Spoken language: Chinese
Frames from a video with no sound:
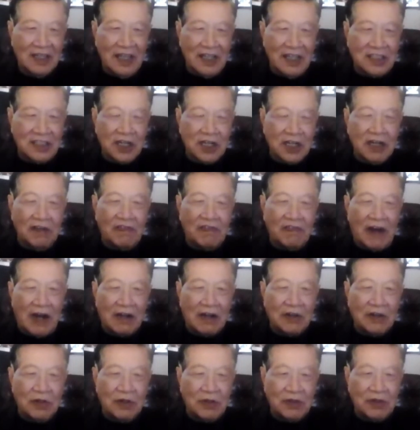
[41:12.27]
也是个
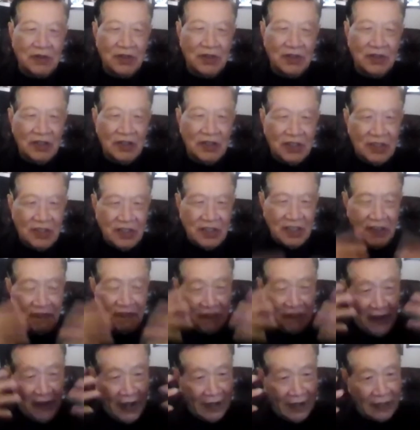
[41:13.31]
viral
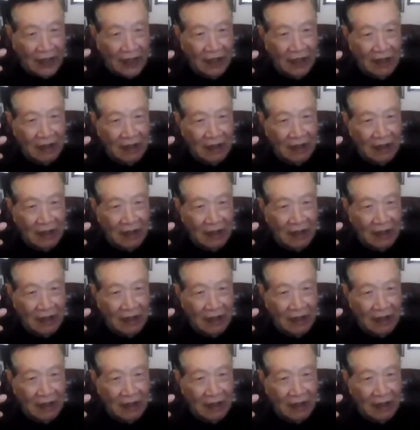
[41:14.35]
effect？